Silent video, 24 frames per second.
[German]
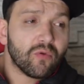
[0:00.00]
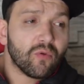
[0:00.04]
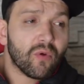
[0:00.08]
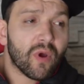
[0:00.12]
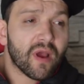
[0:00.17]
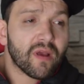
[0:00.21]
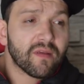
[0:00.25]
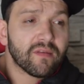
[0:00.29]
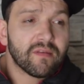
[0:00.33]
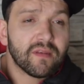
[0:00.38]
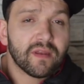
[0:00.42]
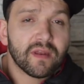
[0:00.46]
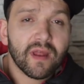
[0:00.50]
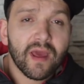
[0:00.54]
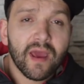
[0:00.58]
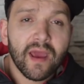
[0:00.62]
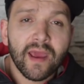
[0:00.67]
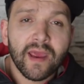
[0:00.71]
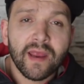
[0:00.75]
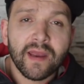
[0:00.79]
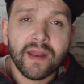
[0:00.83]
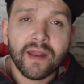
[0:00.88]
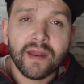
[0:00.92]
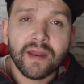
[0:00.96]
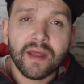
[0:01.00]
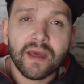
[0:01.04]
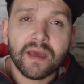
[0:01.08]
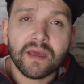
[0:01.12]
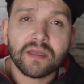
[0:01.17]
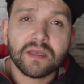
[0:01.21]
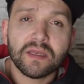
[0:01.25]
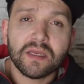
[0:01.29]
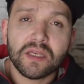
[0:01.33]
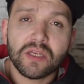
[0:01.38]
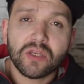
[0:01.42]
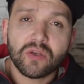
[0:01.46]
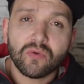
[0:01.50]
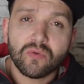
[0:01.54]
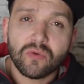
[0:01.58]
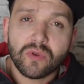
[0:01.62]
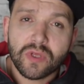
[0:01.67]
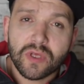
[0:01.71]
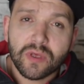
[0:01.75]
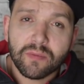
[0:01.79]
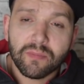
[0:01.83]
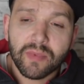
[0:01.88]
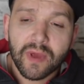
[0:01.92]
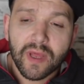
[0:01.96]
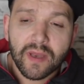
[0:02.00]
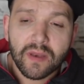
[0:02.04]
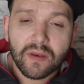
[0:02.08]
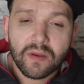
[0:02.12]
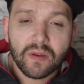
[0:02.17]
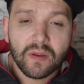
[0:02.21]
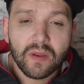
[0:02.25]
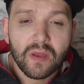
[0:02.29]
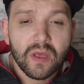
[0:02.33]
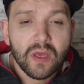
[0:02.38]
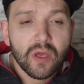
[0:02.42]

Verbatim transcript: Du hast in einer Nacht nicht durchgepennt.